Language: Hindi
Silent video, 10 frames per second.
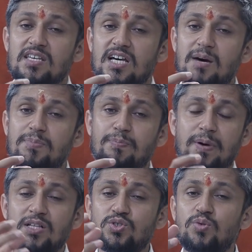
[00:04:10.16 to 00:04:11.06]
यहाँ पर
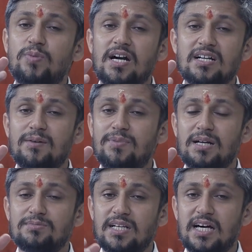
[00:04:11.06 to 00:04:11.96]
500 सौ बाट का
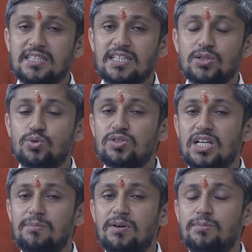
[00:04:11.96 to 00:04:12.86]
बल्ब जला दिया और
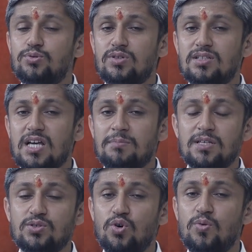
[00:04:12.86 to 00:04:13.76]
दूसरा बल्ब उसके
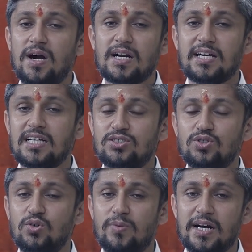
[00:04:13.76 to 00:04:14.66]
सामने 100 बाट का या
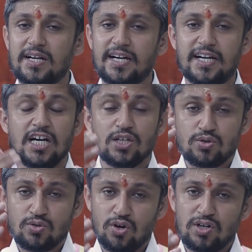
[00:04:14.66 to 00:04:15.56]
जीरो बाट का है
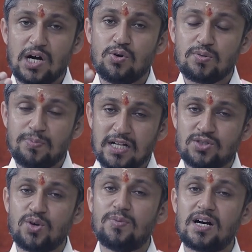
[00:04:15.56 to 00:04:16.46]
तो नो डाउट
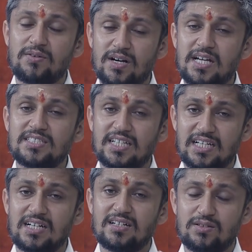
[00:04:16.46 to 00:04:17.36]
500 सौ बाट वाला
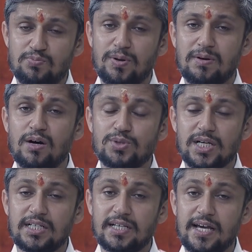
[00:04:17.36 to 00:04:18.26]
ज़्यादा
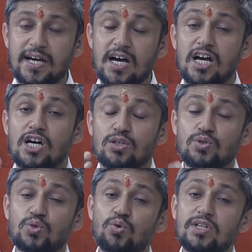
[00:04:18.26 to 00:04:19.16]
प्रभावशाली रहेगा
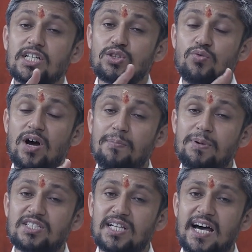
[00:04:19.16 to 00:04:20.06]
तो सूर्य तो वहां
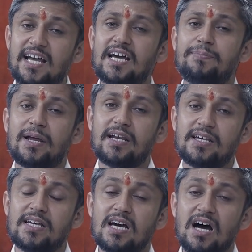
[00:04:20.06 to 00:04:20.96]
पर जला रहा है
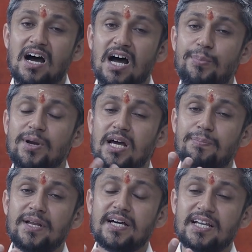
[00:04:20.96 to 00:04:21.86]
पहले ही आपने
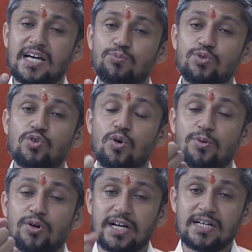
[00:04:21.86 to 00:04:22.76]
अपने ग्रह बुद्ध को
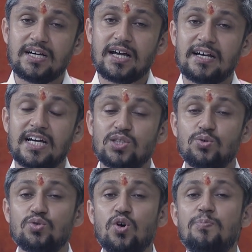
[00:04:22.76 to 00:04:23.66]
प्रोटेक्ट करना है
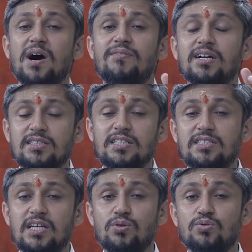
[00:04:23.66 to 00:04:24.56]
तो उसको पावर
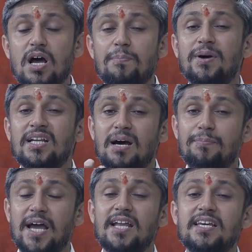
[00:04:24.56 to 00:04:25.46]
दीजिए आप पन्ना
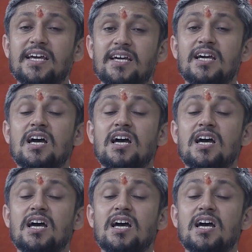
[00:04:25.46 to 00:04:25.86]
पहनिए